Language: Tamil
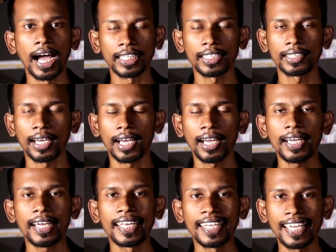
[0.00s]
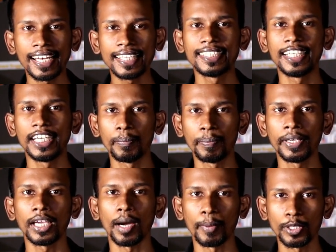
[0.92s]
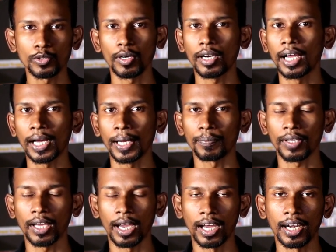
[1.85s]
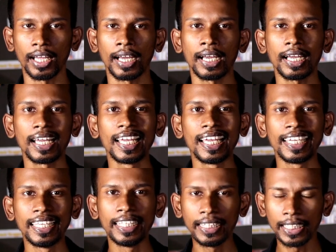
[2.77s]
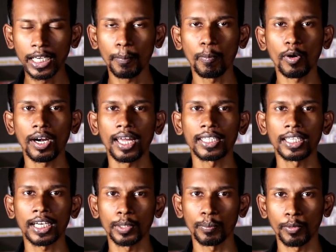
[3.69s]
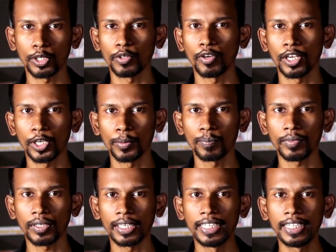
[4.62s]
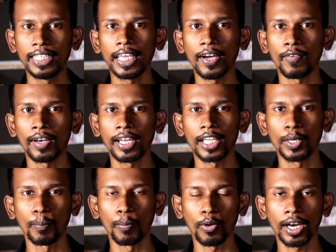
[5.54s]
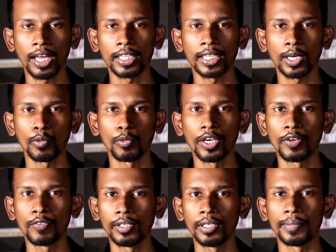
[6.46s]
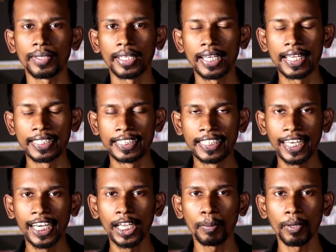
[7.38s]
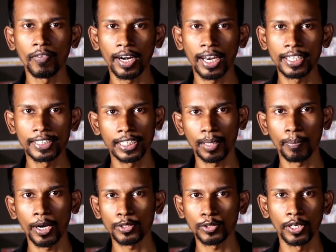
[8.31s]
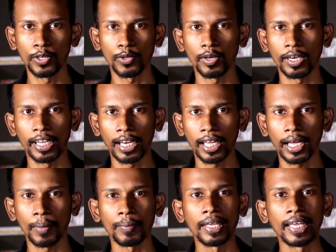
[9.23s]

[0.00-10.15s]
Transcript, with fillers: அதைத்தான் ரியல் ஜிடிபி அப்படின்னு சொல்கிறாங்க ஆனால் இந்திய பொருளாதாரத்தை பொறுத்த வரைக்கும் இந்தியாவில் இன்றைக்கி பொருளாதார உயர்வு ஜிடிபி வளர்ச்சி அப்படிலாம் சொல்லிகிட்டு இருக்கோம் இல்லைங்களா